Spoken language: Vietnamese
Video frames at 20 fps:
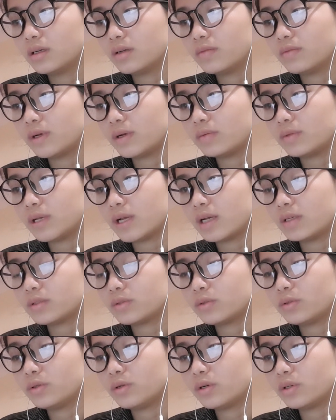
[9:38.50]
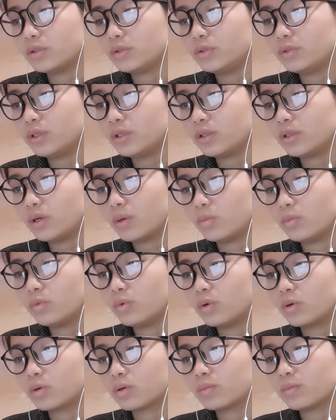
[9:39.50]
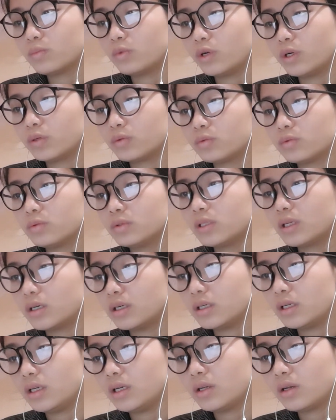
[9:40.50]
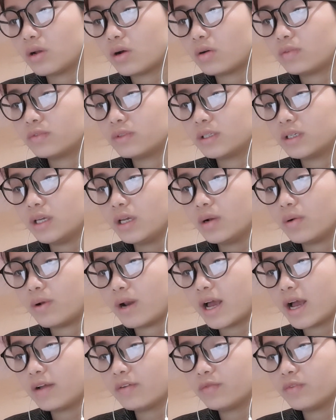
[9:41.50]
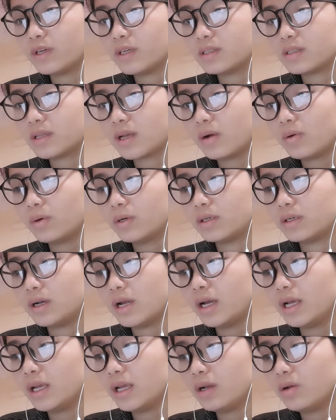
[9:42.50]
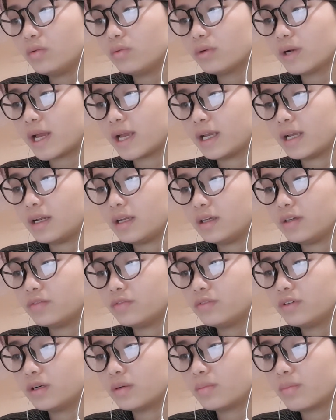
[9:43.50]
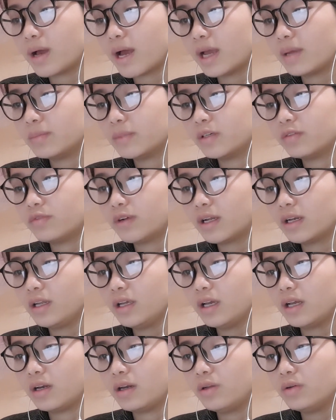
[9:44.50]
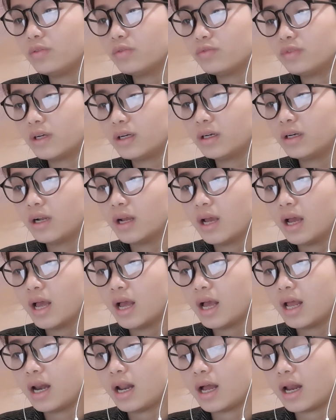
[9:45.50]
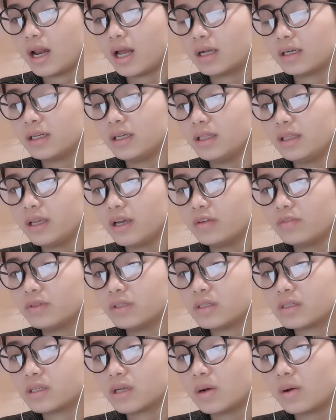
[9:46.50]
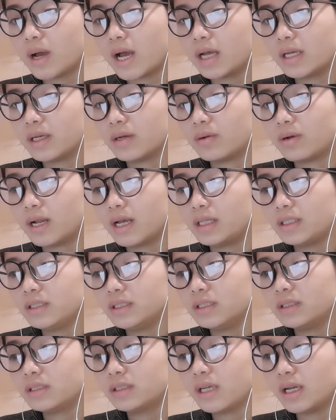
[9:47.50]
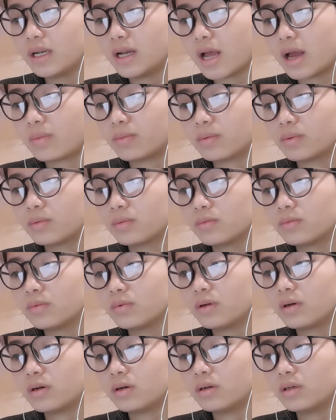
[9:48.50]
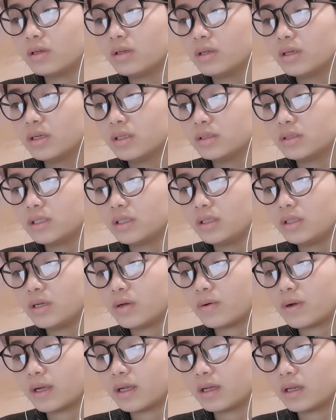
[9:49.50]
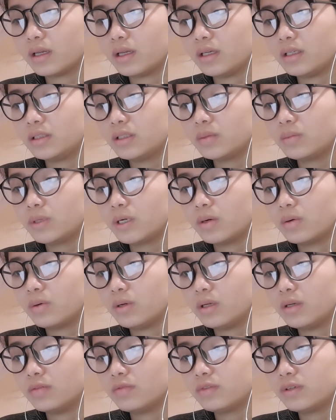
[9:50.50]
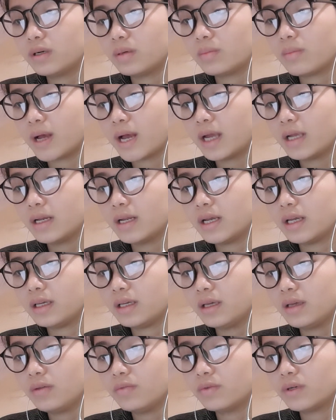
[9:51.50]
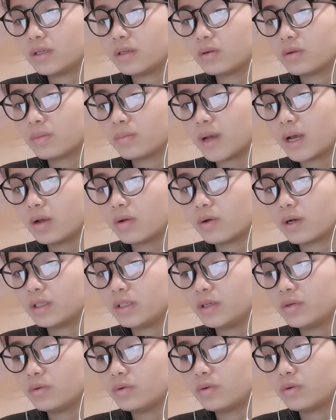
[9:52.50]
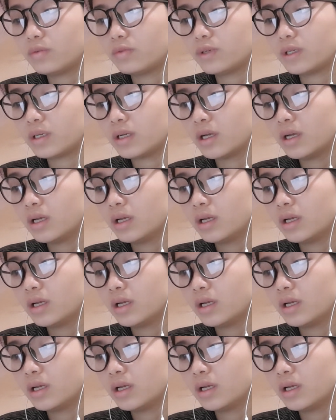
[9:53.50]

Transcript: vào nhà rồi nói chuyện tiểu mục muội cũng tới nó với hiểu lan về sau ở đây lúc này lý phượng mai mới phát hiện lưu phân lặng lặng đi theo phía sau hạ hiểu lan trên xe đạp cũng có rất nhiều hành lý trong đầu lý phượng mai đầy nghi vấn mang quá nhiều đồ vật